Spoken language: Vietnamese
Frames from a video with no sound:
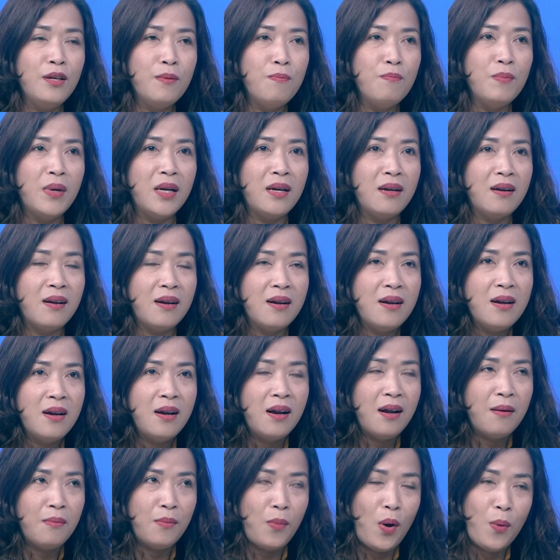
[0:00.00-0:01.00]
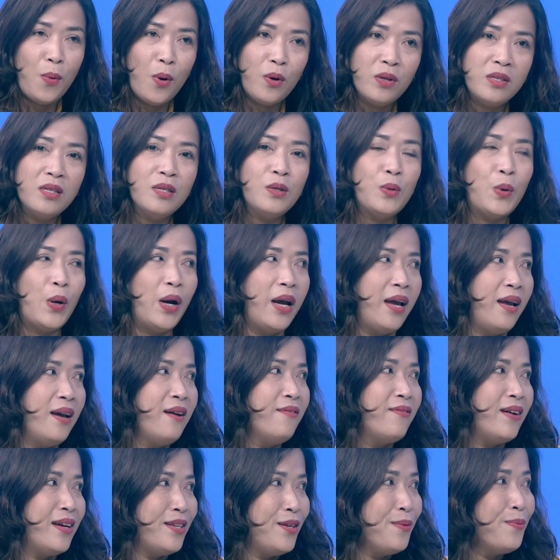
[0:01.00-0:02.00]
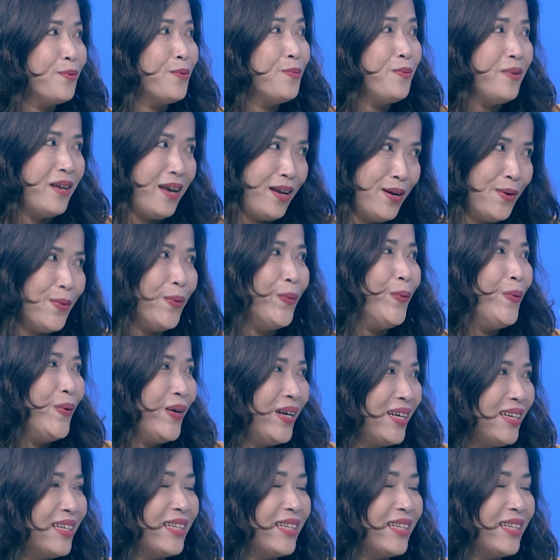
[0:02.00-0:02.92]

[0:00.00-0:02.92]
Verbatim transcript: giúp mình bồi bổ sức khỏe và giúp cũng dễ ngủ